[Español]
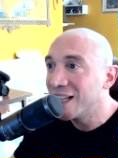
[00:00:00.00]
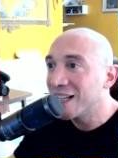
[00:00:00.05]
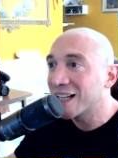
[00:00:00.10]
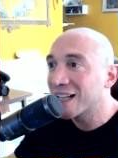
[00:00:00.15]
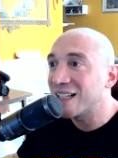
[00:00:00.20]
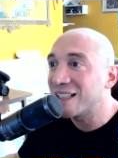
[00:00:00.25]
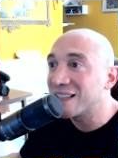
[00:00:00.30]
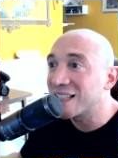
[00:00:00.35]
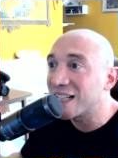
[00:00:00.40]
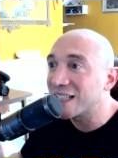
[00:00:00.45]

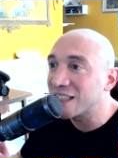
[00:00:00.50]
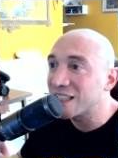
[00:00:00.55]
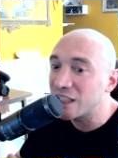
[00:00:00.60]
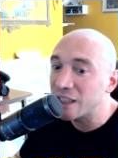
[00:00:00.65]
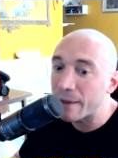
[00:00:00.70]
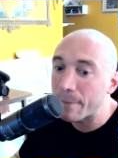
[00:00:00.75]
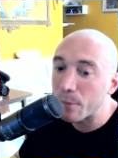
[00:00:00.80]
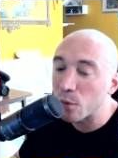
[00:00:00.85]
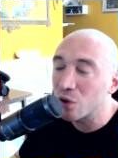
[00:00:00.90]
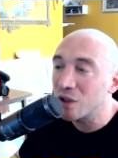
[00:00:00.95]
que
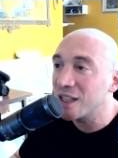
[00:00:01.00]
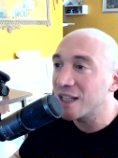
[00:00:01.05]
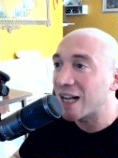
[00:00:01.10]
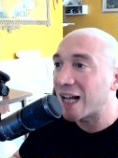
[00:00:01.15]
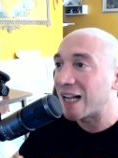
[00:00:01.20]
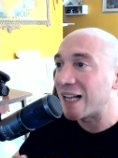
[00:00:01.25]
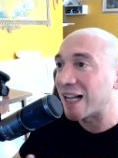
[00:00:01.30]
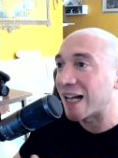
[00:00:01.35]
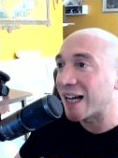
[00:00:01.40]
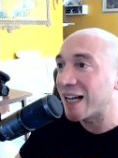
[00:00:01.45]
tratan de poner
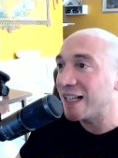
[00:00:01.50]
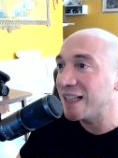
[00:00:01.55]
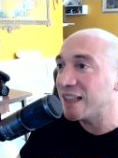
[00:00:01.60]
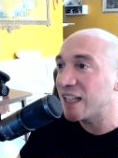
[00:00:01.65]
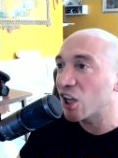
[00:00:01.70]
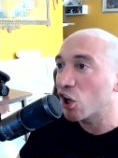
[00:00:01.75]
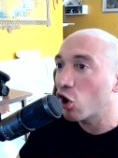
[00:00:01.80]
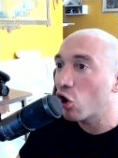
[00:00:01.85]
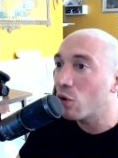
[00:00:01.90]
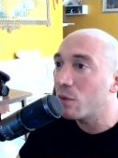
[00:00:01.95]
a la
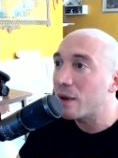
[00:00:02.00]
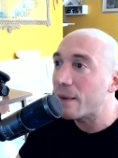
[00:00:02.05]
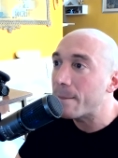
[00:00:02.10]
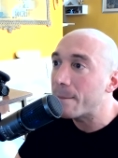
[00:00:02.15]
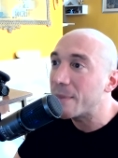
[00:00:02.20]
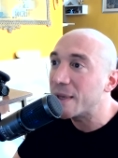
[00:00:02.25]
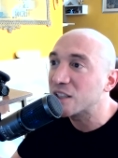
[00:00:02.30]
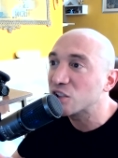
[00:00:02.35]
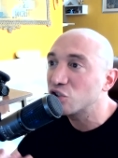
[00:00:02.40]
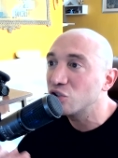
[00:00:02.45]
gente
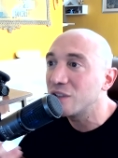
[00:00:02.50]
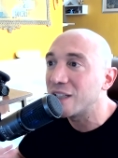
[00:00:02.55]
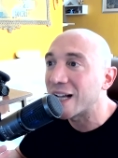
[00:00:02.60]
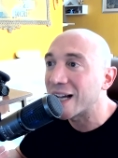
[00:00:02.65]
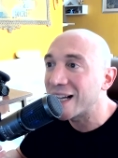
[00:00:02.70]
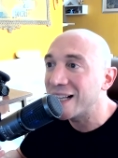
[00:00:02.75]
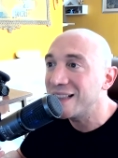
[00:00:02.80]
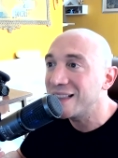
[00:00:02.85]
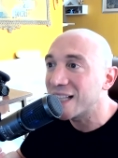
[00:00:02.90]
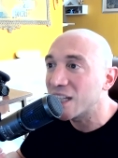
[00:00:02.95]
joven versus la
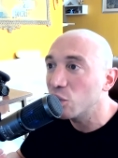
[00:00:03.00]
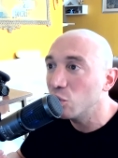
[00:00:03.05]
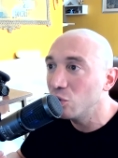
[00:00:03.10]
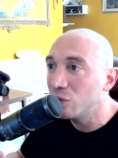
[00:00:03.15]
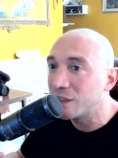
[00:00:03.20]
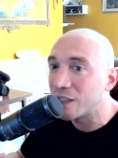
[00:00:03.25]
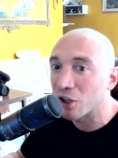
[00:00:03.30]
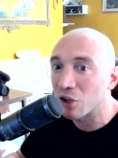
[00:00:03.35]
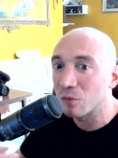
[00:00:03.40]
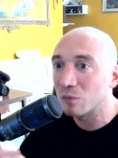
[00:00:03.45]
gente
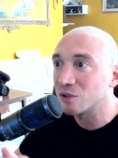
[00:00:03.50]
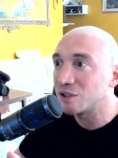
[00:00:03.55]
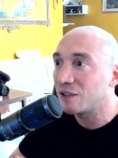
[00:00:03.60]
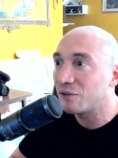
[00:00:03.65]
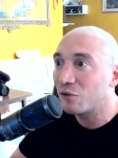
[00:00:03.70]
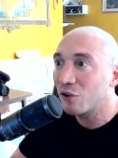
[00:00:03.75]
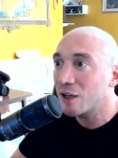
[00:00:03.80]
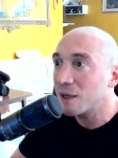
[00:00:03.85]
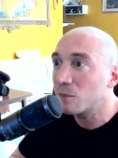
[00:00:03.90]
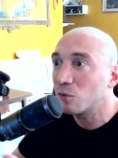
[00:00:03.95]
adulta, como si
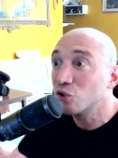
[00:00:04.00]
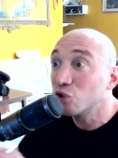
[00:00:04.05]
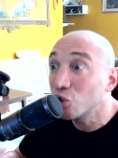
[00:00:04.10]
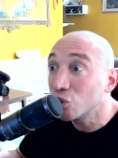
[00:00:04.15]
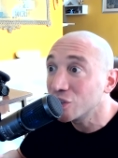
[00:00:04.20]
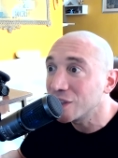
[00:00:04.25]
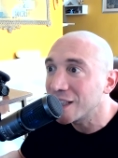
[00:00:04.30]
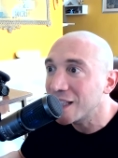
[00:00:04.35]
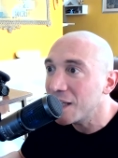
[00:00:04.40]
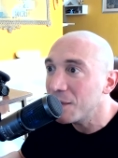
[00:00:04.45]
fuéramos
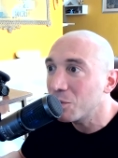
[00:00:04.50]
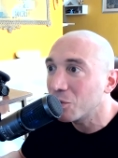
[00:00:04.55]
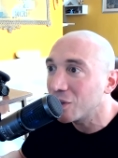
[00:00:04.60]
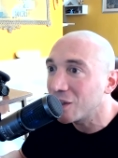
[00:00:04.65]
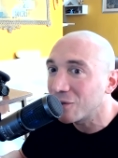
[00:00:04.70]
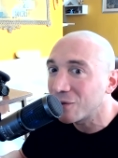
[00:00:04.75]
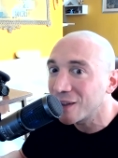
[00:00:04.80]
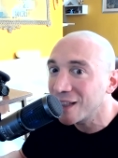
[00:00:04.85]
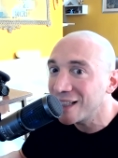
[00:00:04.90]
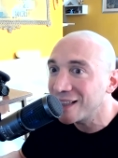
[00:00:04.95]
dos equipos
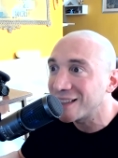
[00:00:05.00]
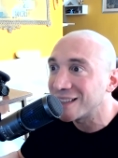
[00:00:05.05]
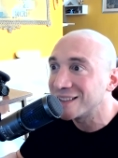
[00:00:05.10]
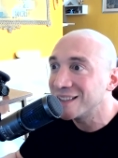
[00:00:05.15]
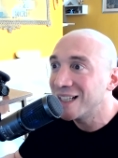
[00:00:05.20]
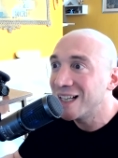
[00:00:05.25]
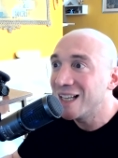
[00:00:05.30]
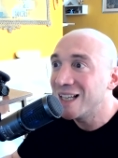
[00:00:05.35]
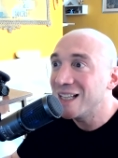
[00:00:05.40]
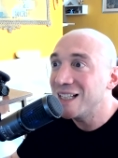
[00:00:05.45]

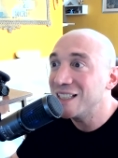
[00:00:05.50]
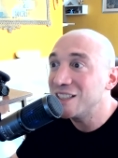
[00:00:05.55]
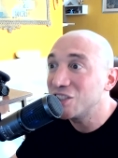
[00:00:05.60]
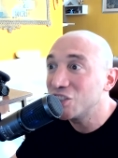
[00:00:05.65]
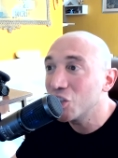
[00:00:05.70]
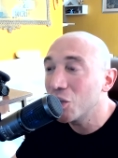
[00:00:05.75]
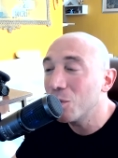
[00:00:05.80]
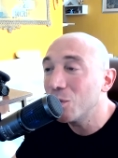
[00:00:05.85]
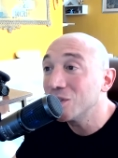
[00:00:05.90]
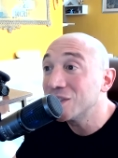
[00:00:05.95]
diferentes. Y
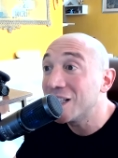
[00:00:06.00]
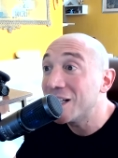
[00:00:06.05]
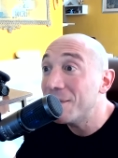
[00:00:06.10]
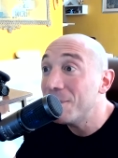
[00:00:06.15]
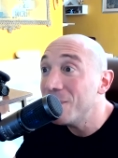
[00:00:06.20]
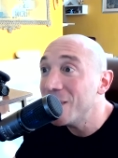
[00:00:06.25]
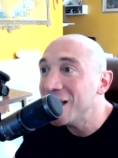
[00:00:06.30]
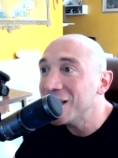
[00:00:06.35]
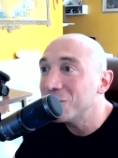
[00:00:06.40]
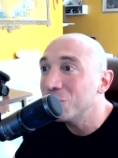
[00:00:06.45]
somos el
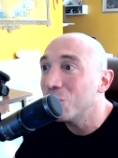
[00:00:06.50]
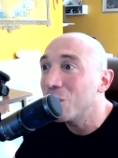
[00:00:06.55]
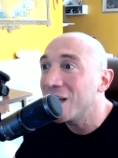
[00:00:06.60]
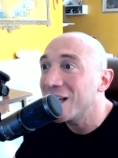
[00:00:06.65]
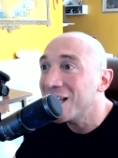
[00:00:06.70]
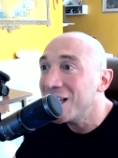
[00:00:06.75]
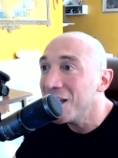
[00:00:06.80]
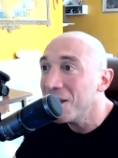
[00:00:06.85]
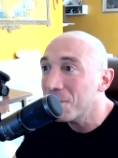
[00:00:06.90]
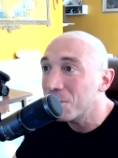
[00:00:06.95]
mismo
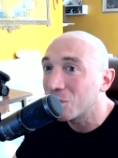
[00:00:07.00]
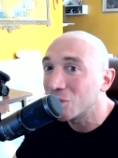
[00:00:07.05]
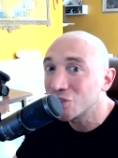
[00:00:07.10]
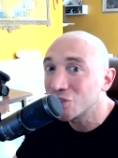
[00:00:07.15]
equipo,